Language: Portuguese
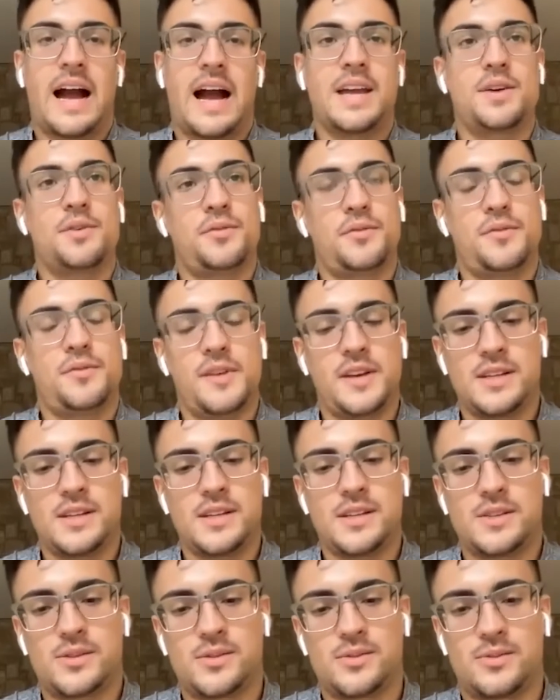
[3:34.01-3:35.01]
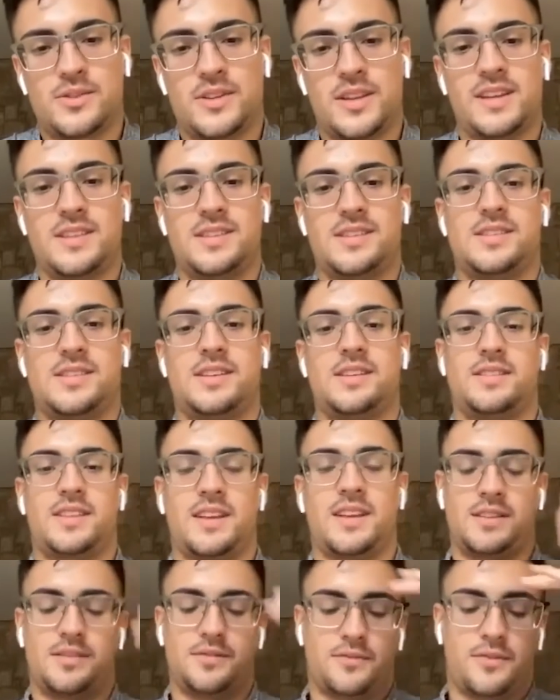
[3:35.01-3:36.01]
Aí eu fiz os três
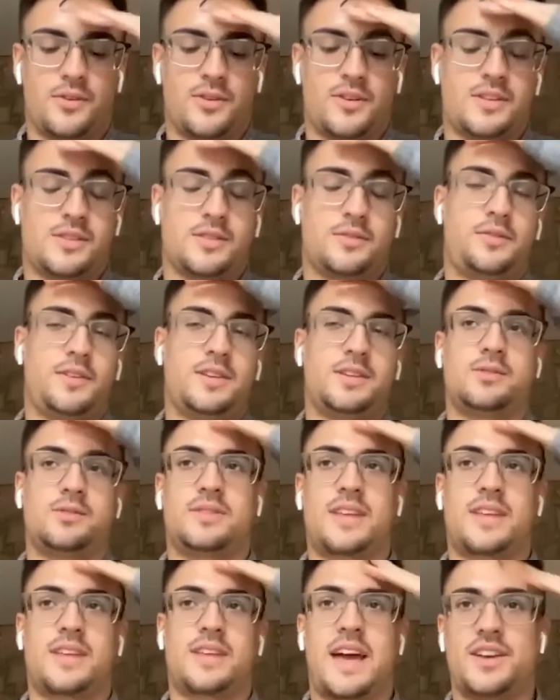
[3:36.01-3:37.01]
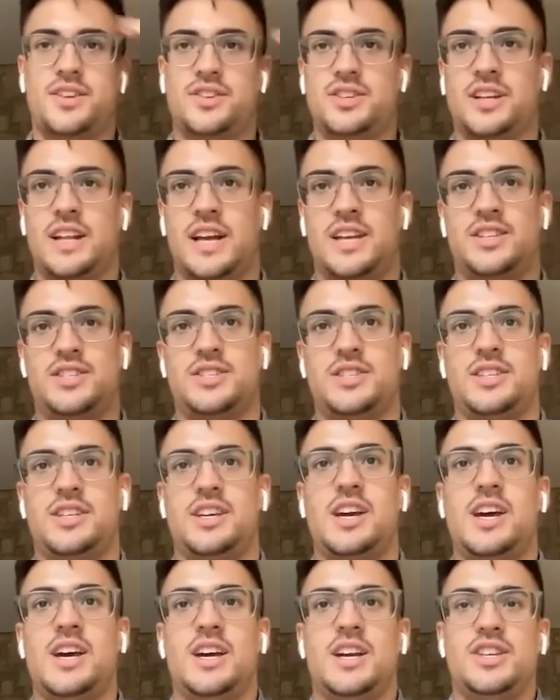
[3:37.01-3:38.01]
intensivões, eu fiz o teste lá
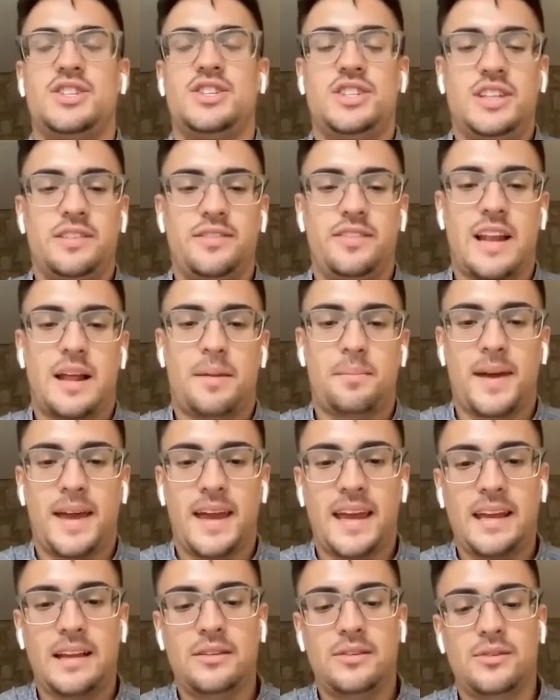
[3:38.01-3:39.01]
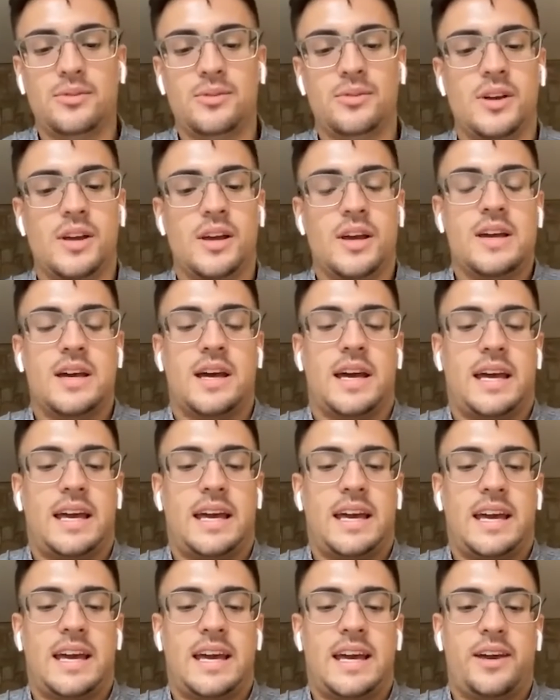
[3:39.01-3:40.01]
de, de nivelamento,
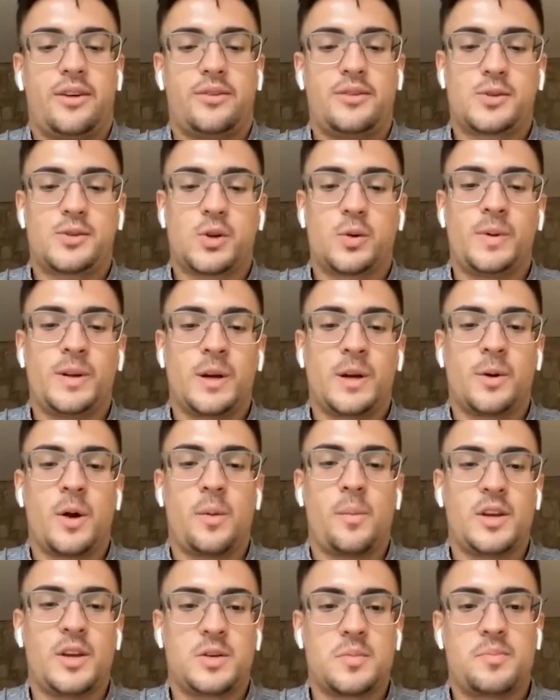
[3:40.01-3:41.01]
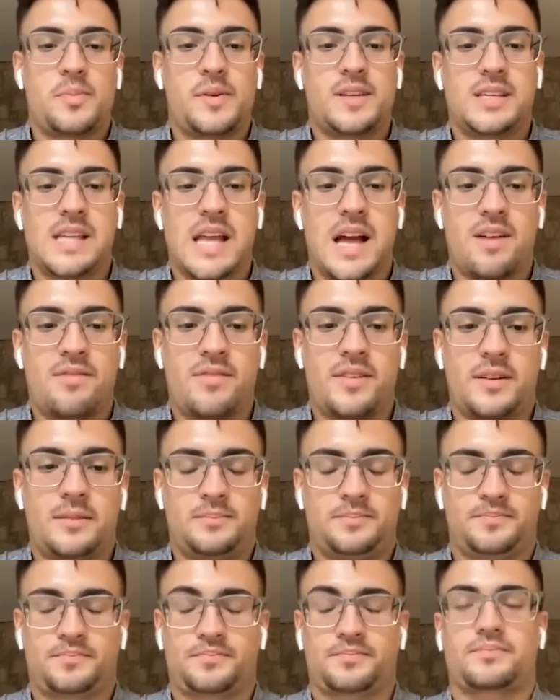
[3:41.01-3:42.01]
é, eu descobri que eu realmente
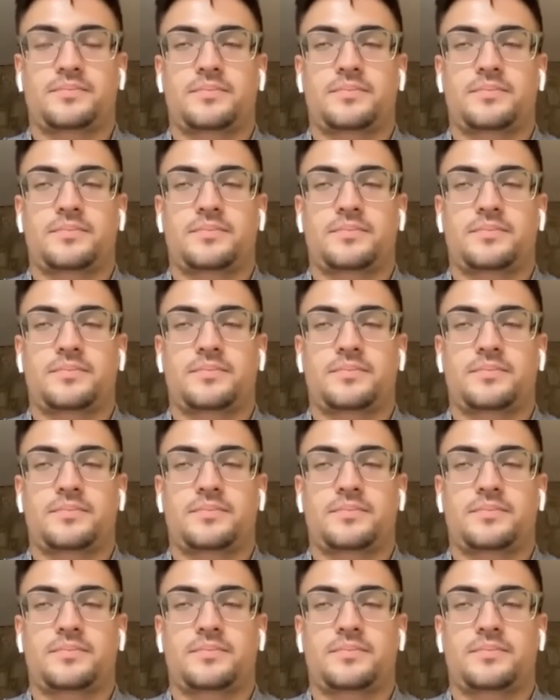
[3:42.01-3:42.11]
precisava